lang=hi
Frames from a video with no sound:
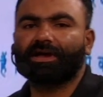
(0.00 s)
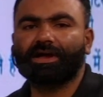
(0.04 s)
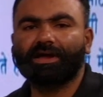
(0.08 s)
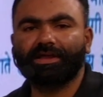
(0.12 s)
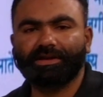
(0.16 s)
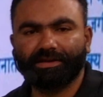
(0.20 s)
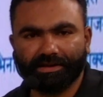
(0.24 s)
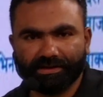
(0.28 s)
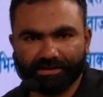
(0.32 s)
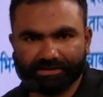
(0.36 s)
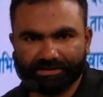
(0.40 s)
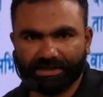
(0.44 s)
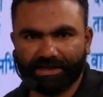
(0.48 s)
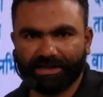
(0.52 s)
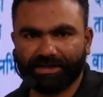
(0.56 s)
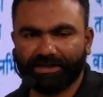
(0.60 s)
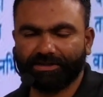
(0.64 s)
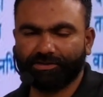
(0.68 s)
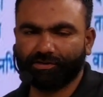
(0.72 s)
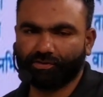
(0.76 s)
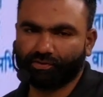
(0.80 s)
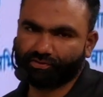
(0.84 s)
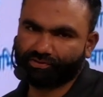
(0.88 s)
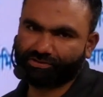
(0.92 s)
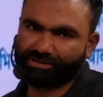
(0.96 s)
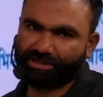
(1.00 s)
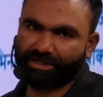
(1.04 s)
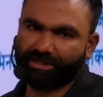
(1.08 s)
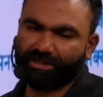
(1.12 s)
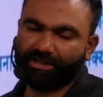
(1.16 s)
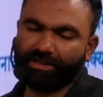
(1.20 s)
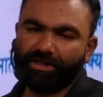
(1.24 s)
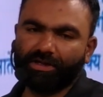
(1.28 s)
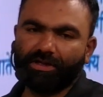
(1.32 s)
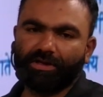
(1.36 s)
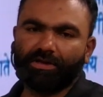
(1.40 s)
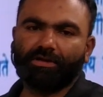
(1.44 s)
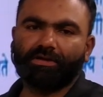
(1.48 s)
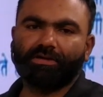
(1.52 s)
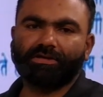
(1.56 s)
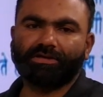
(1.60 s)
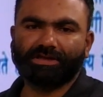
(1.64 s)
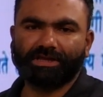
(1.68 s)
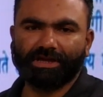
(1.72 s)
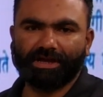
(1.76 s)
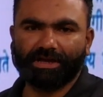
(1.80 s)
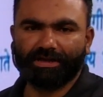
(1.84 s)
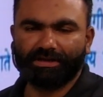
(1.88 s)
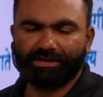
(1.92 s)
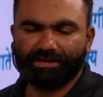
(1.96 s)
का निर्धारित हो जाए
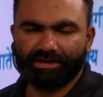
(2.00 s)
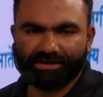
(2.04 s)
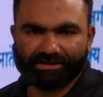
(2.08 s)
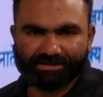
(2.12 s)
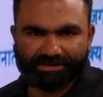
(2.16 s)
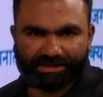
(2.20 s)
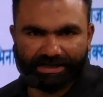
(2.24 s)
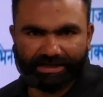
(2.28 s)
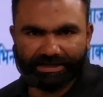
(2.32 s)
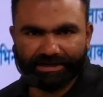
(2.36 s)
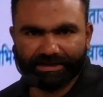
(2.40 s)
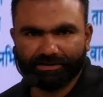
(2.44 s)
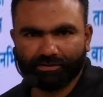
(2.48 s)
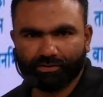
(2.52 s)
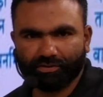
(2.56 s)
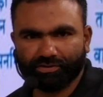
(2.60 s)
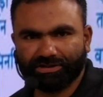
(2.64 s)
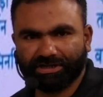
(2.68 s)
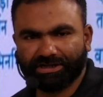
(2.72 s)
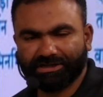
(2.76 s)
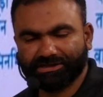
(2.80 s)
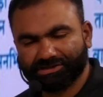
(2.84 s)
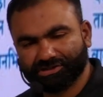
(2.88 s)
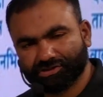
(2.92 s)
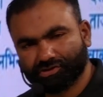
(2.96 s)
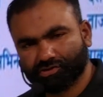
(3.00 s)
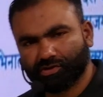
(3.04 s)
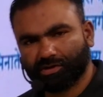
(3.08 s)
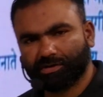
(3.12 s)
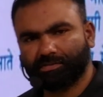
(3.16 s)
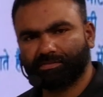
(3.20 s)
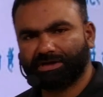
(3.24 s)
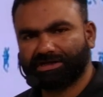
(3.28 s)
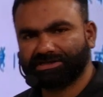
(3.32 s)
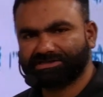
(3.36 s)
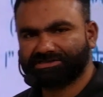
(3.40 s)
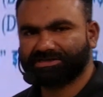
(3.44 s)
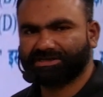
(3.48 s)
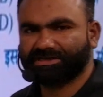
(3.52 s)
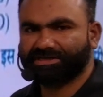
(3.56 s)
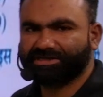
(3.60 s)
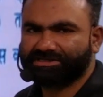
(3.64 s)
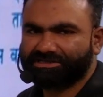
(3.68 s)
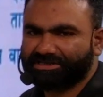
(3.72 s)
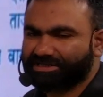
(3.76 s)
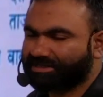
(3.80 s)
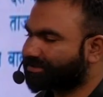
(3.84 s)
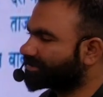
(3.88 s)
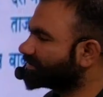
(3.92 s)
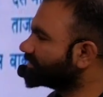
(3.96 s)
क्या निर्धारित हो जाए जिसको हम आसानी
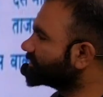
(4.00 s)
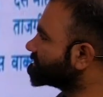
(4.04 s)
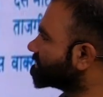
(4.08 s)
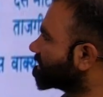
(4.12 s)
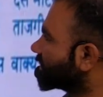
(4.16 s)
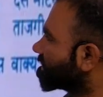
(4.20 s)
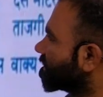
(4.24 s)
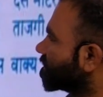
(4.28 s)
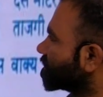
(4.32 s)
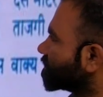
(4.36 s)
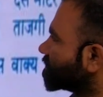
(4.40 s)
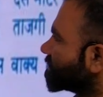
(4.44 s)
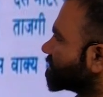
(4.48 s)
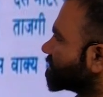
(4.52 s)
से गिन सके उसे